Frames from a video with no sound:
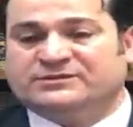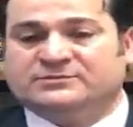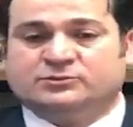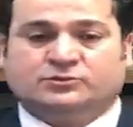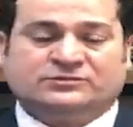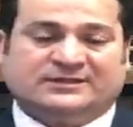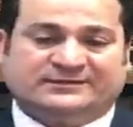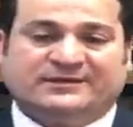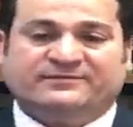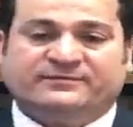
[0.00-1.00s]
sizin. Çünkü
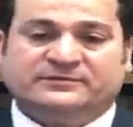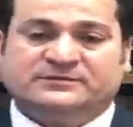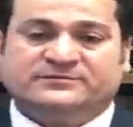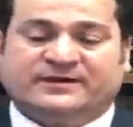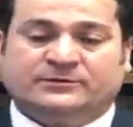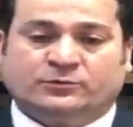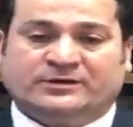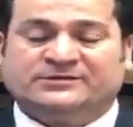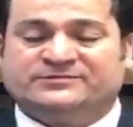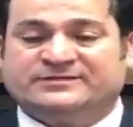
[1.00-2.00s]
zaten F-Fan'ınız var,
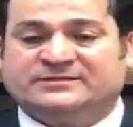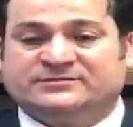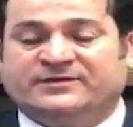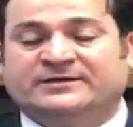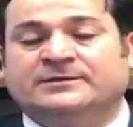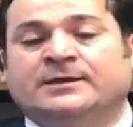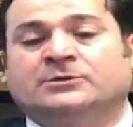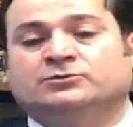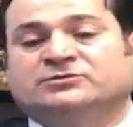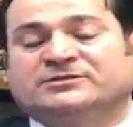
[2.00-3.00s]
öğrenci vizeniz var,
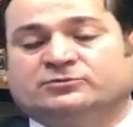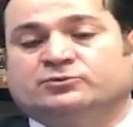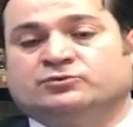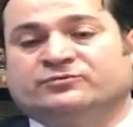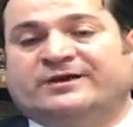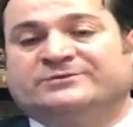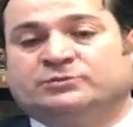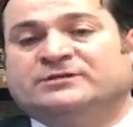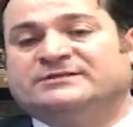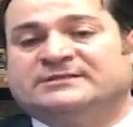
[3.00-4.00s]
statünüz var.
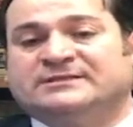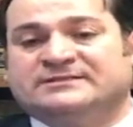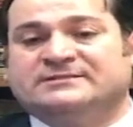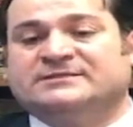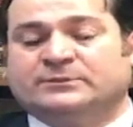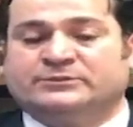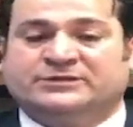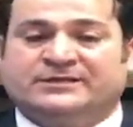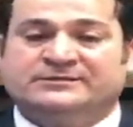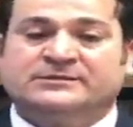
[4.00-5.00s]
Dolayısıyla sizin
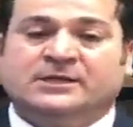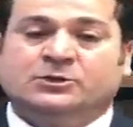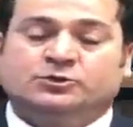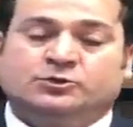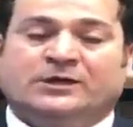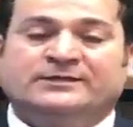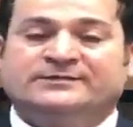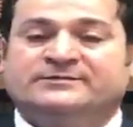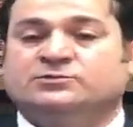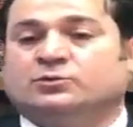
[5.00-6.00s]
yapacağınız şu an
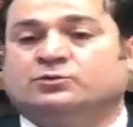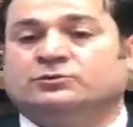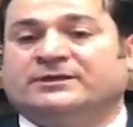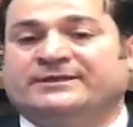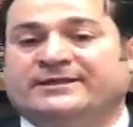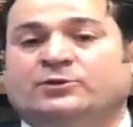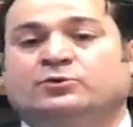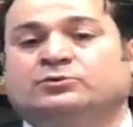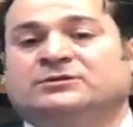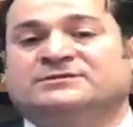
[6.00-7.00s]
gittiğiniz okulla yeni
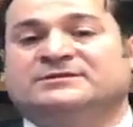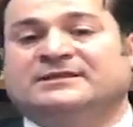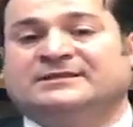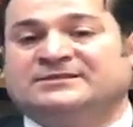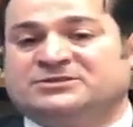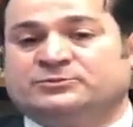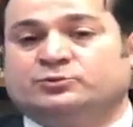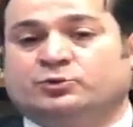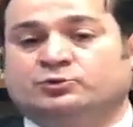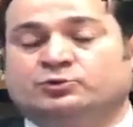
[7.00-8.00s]
okul arasındaki
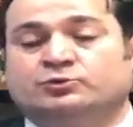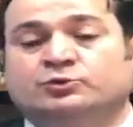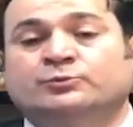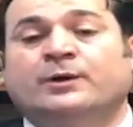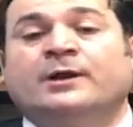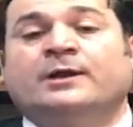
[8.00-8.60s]
iletişimi doğru kurdurup